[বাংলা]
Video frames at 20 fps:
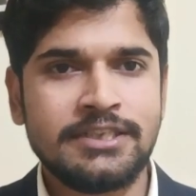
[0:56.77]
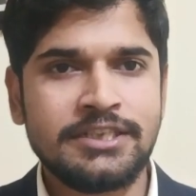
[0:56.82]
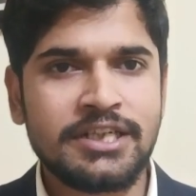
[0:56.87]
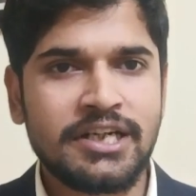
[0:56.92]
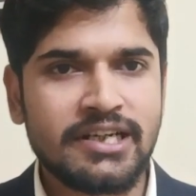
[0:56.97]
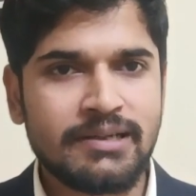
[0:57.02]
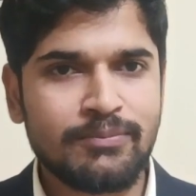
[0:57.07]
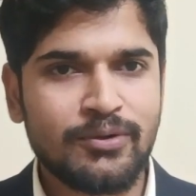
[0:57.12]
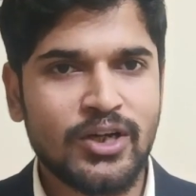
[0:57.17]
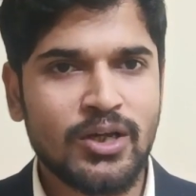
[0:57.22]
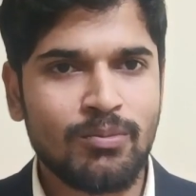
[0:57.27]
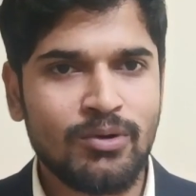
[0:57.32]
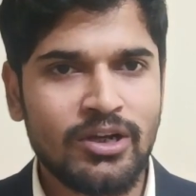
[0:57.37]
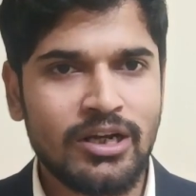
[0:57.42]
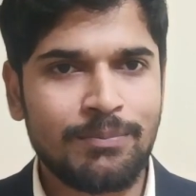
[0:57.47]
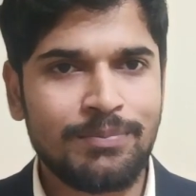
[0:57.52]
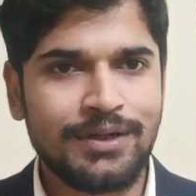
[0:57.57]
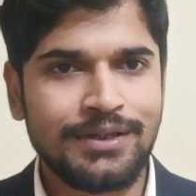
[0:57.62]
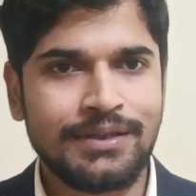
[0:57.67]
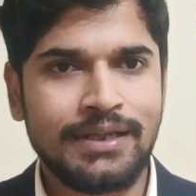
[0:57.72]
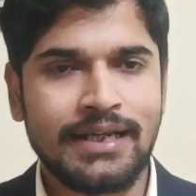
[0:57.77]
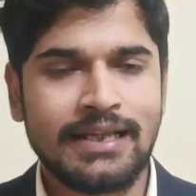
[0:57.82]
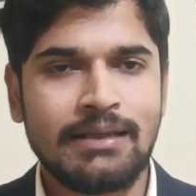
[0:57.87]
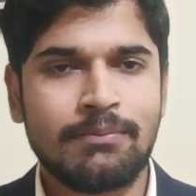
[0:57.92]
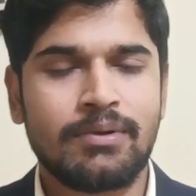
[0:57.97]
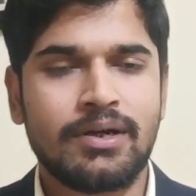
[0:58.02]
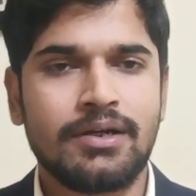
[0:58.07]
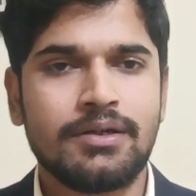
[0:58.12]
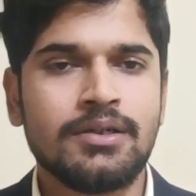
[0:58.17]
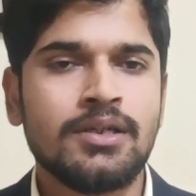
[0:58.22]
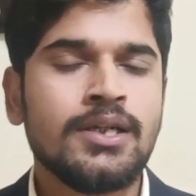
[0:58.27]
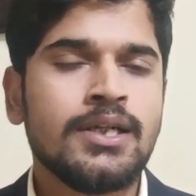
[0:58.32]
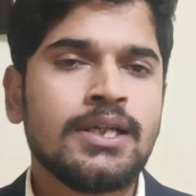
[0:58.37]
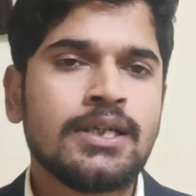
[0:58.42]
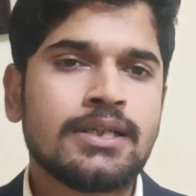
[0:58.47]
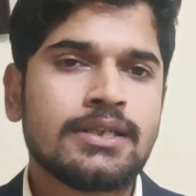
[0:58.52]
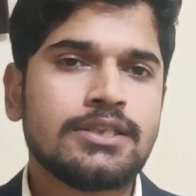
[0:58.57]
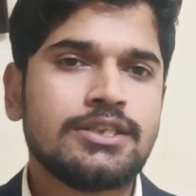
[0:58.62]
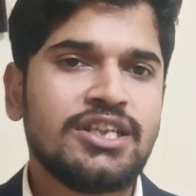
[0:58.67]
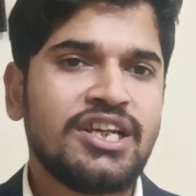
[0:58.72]
জিআরই ভোকাবুলারি e আপনি দেখতে পারেন
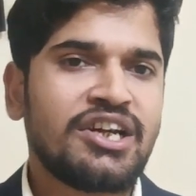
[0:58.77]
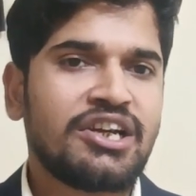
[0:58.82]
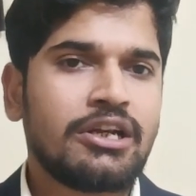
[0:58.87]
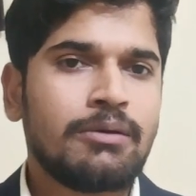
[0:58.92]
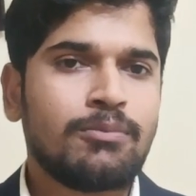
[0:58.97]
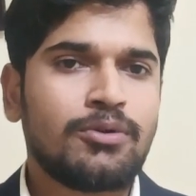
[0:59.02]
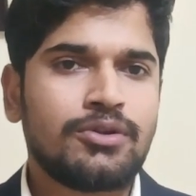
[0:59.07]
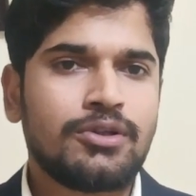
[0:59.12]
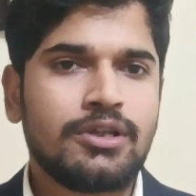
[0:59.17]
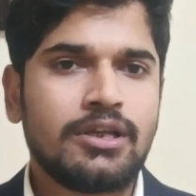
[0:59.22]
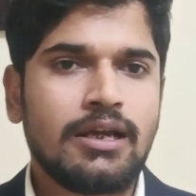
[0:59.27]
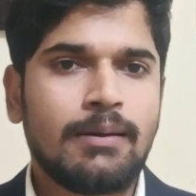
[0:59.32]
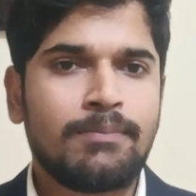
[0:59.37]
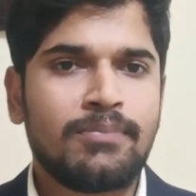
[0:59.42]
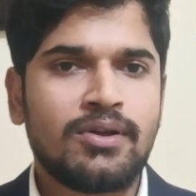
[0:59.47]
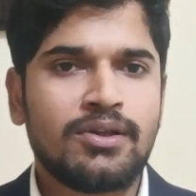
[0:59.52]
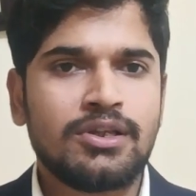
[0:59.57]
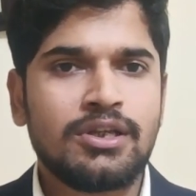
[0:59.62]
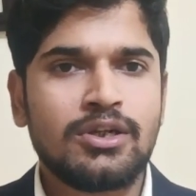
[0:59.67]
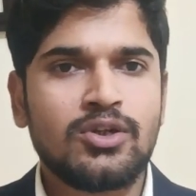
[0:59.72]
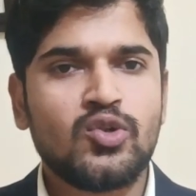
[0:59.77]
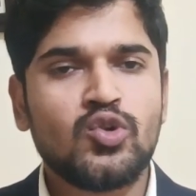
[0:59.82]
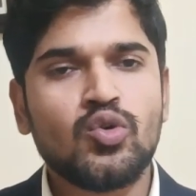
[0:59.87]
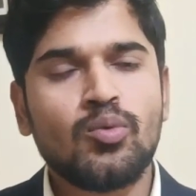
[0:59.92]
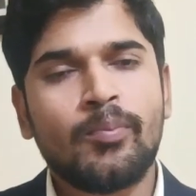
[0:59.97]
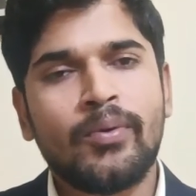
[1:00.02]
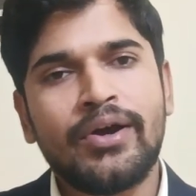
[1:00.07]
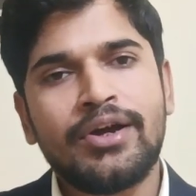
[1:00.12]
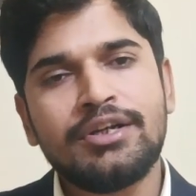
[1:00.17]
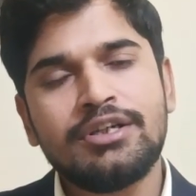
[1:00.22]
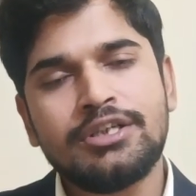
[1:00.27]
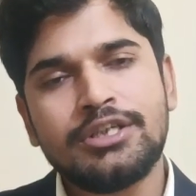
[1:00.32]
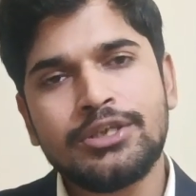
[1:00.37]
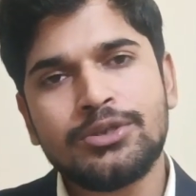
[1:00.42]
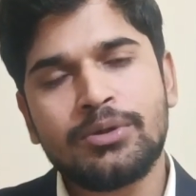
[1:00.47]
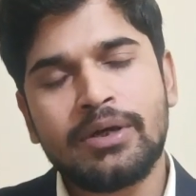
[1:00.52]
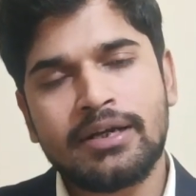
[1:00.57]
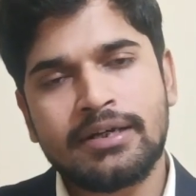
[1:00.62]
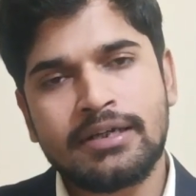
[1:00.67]
জিআরির e মধ্যে আপনাদের টু পয়েন্ট জিরো